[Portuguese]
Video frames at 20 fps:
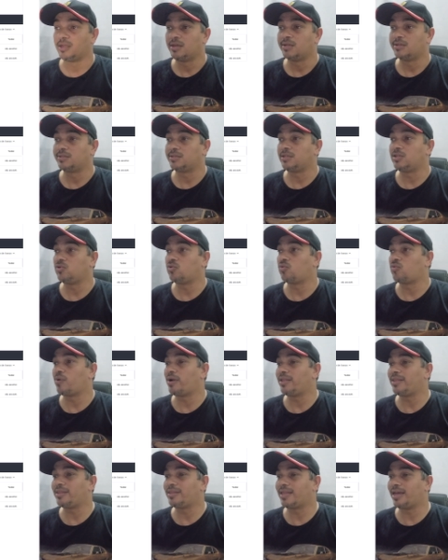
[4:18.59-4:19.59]

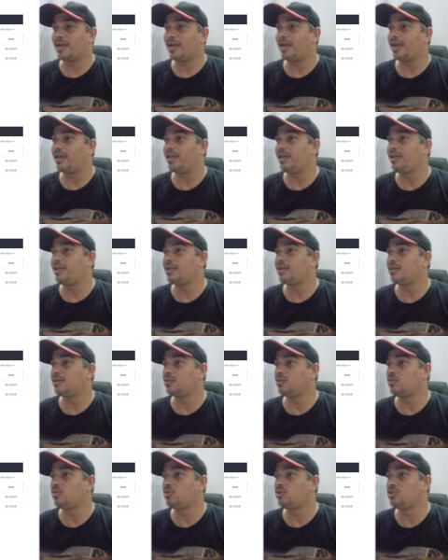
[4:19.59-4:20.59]

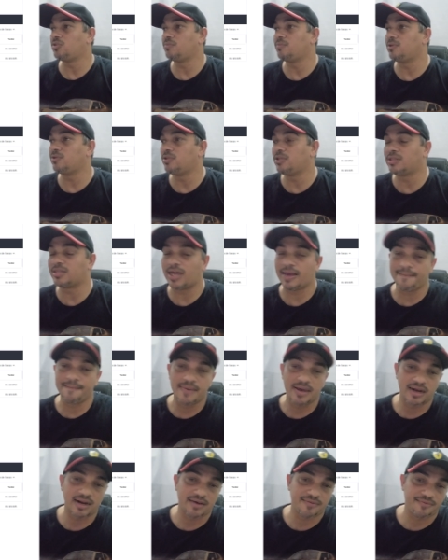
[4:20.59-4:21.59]
52 mil de
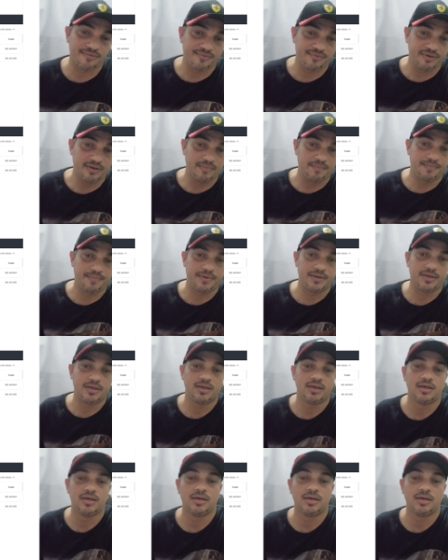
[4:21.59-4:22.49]
tabela FIP.